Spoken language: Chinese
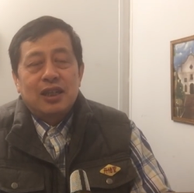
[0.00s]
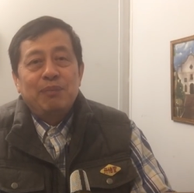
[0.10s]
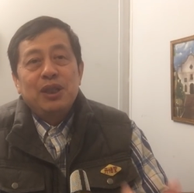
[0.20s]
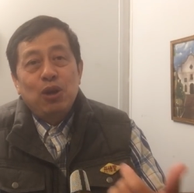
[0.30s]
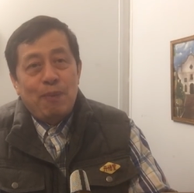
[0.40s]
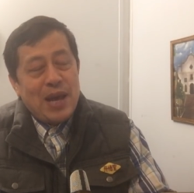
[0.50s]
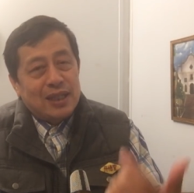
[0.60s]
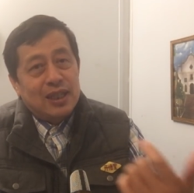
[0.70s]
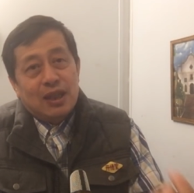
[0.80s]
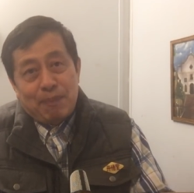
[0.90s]
那么又变
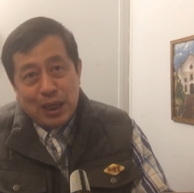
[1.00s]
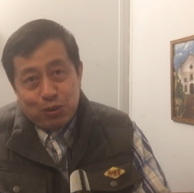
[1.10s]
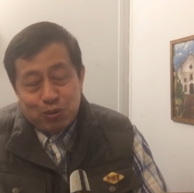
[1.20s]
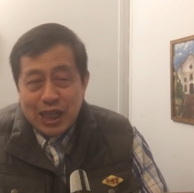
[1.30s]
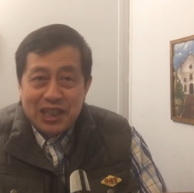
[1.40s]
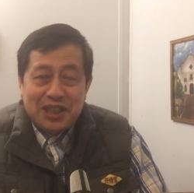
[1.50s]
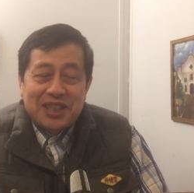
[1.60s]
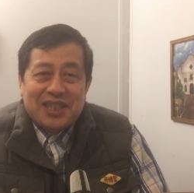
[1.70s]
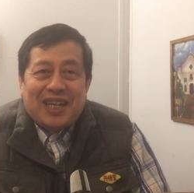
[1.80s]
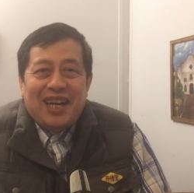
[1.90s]
成一个半独裁形
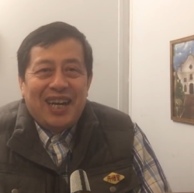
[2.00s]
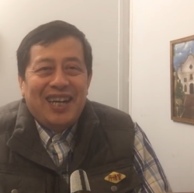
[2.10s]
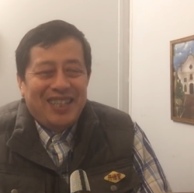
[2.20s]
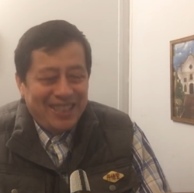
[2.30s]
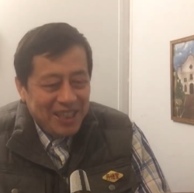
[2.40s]
式了哈。